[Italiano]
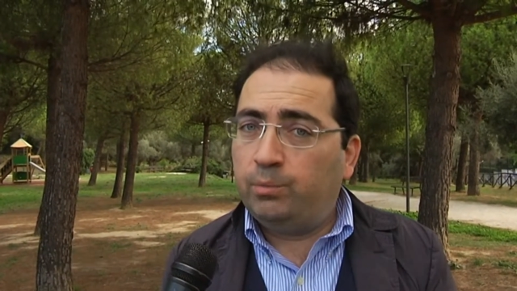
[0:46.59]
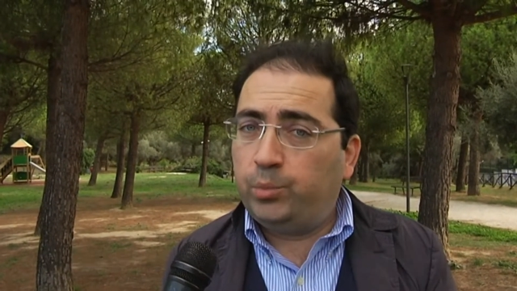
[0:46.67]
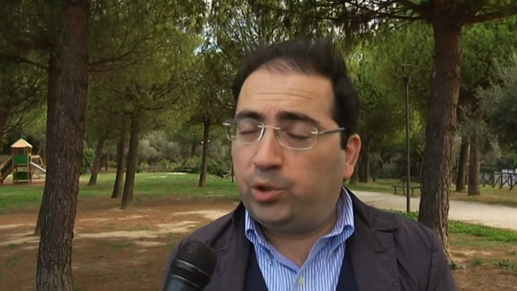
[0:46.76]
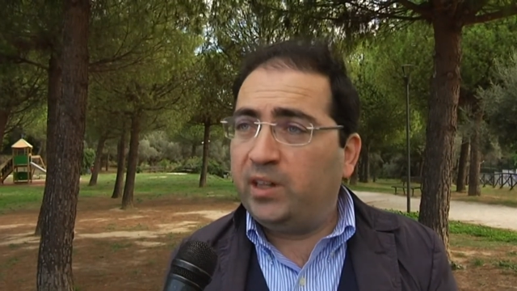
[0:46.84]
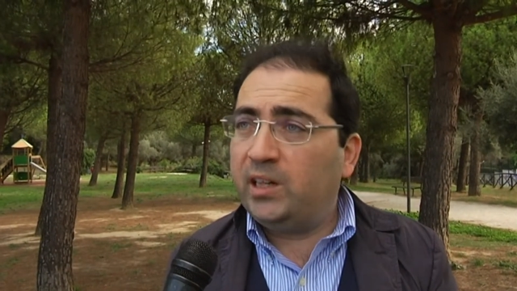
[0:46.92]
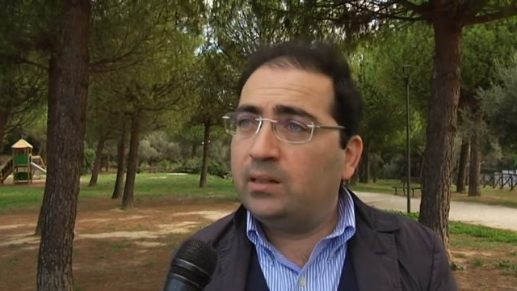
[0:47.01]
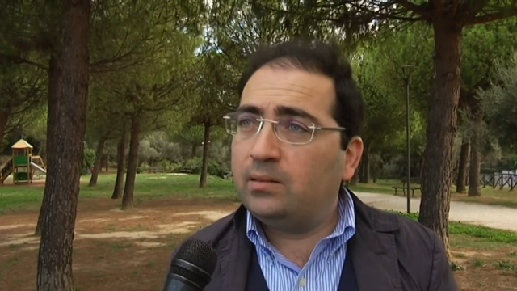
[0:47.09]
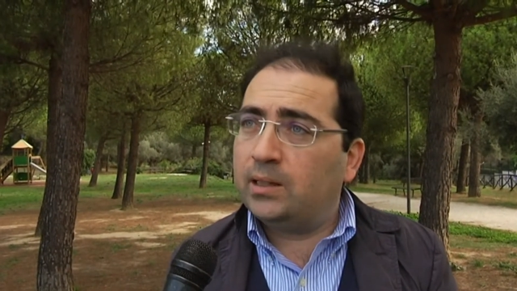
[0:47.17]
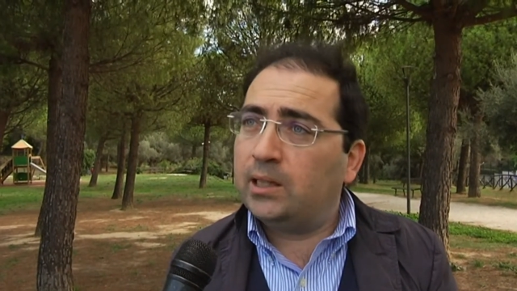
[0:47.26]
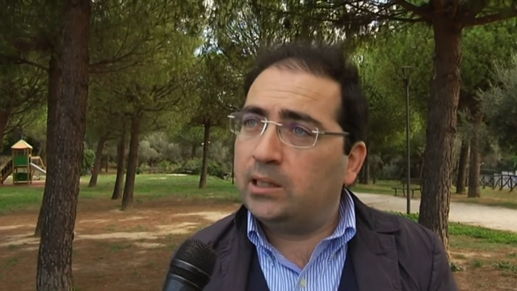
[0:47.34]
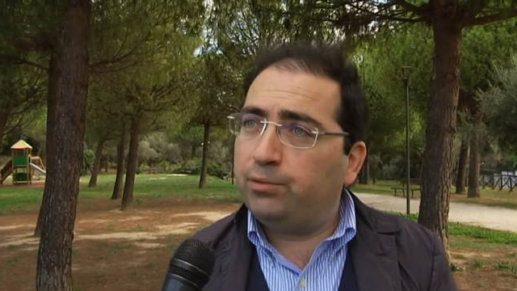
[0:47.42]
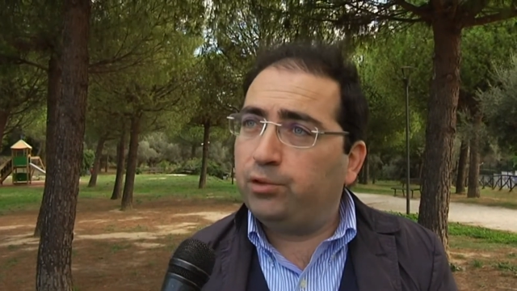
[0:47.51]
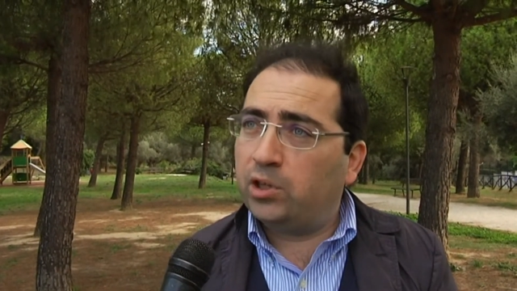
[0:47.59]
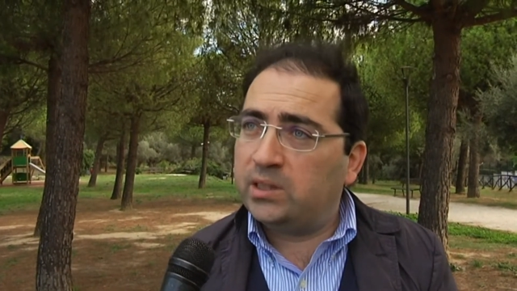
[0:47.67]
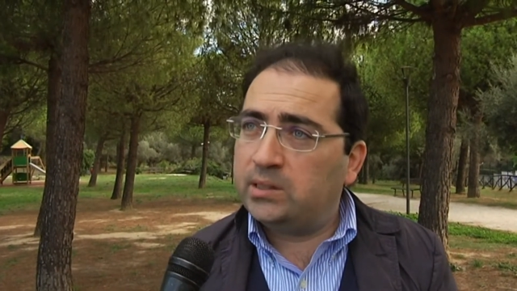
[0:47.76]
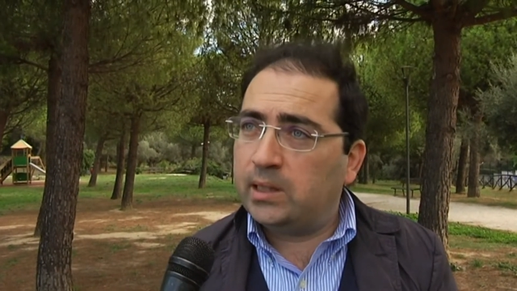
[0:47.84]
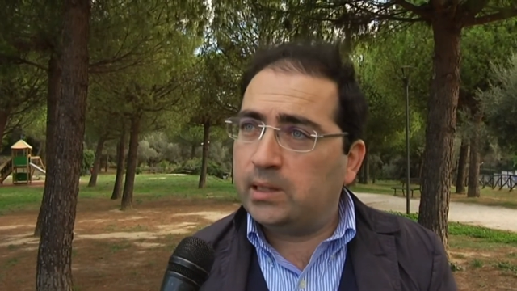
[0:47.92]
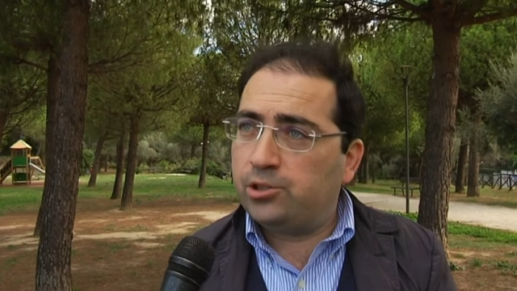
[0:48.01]
proveniente da
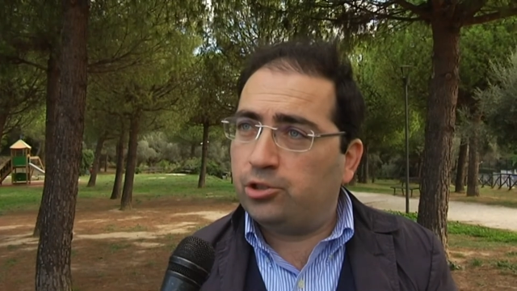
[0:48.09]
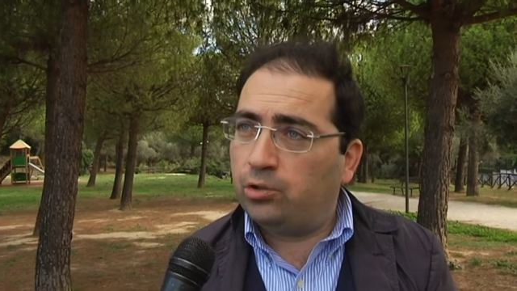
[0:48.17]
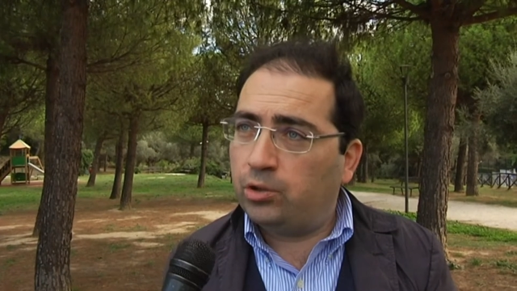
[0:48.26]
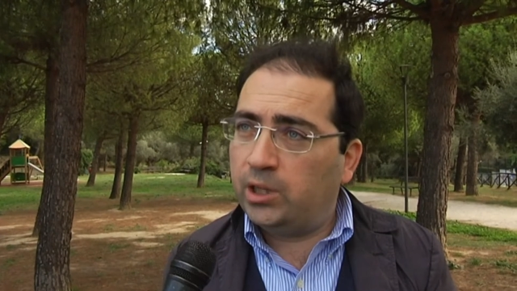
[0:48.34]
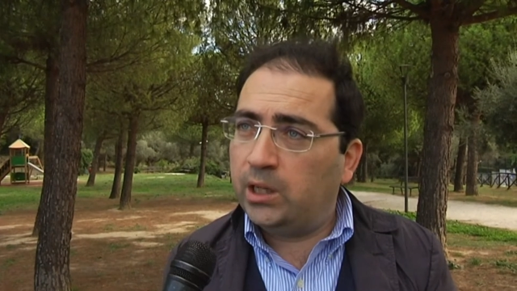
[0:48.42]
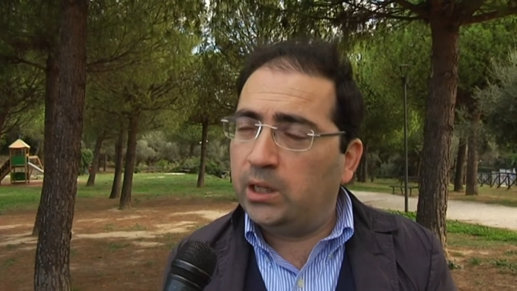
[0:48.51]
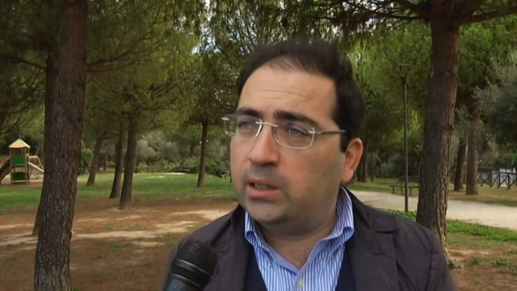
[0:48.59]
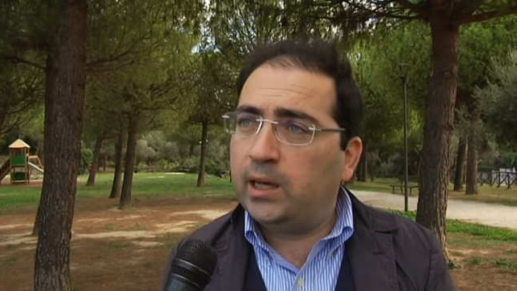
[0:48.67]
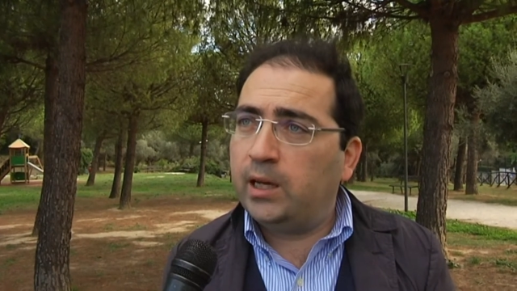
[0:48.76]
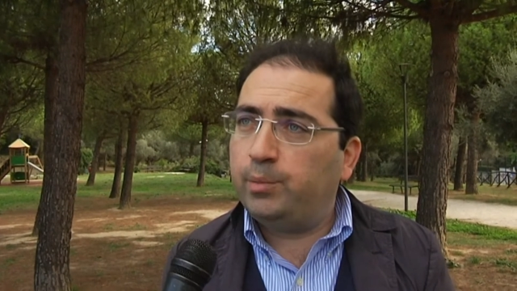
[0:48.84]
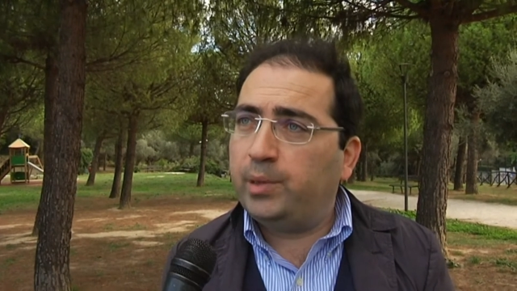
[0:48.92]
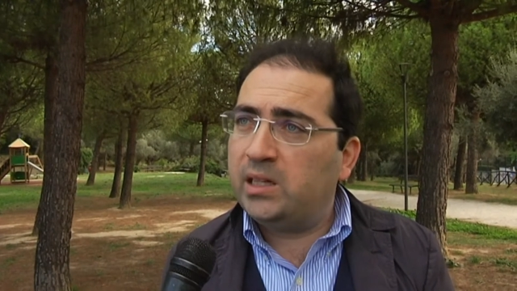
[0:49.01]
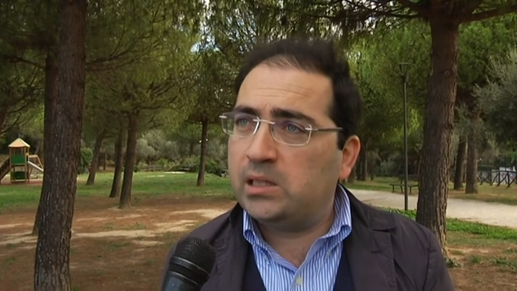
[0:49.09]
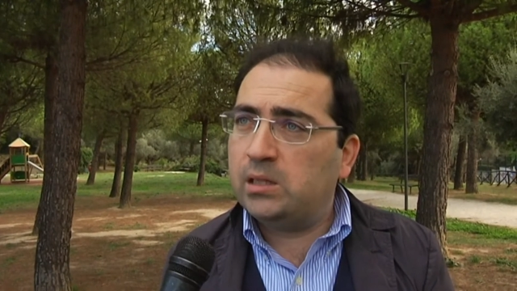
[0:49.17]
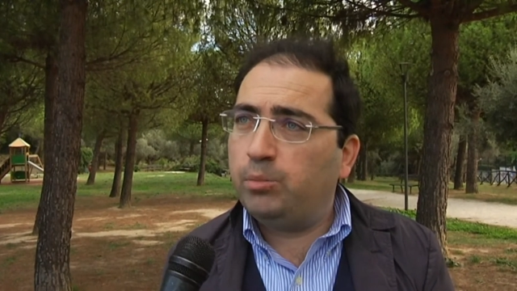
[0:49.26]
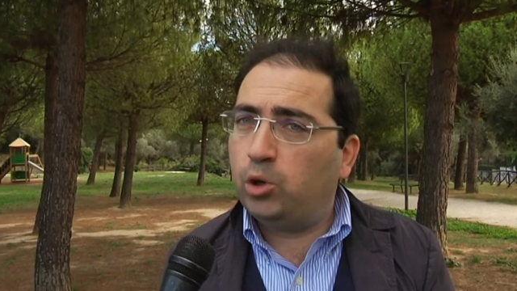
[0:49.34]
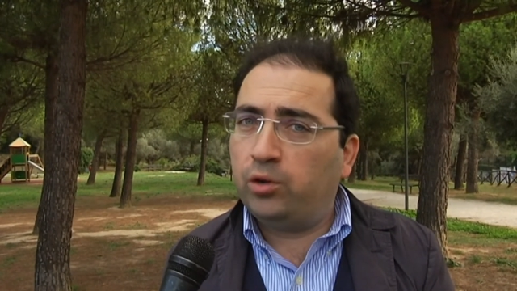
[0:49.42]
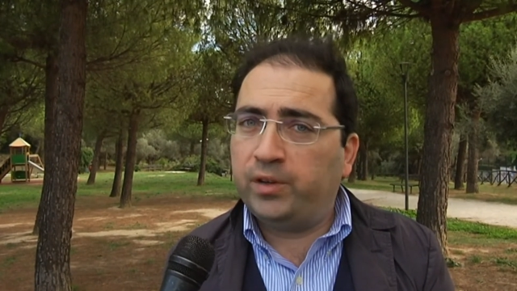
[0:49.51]
deforestazione dai
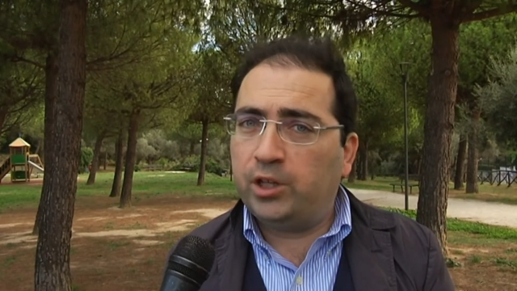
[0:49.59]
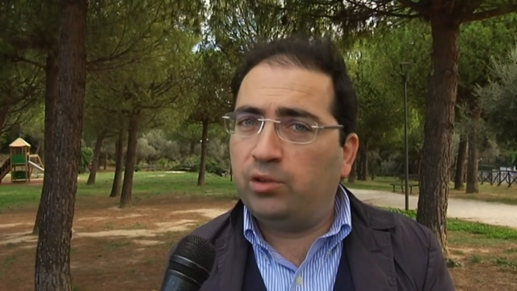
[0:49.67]
paesi poveri o